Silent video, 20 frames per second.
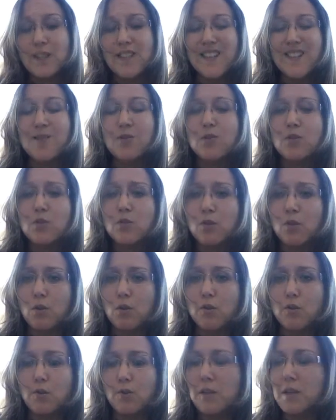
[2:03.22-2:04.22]
qui est notre
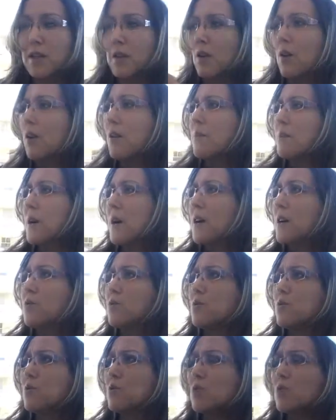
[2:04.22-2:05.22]
lieu, qui est train
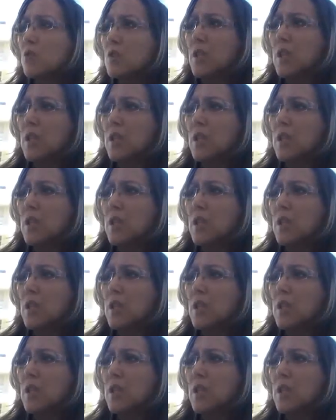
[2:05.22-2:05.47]
de nos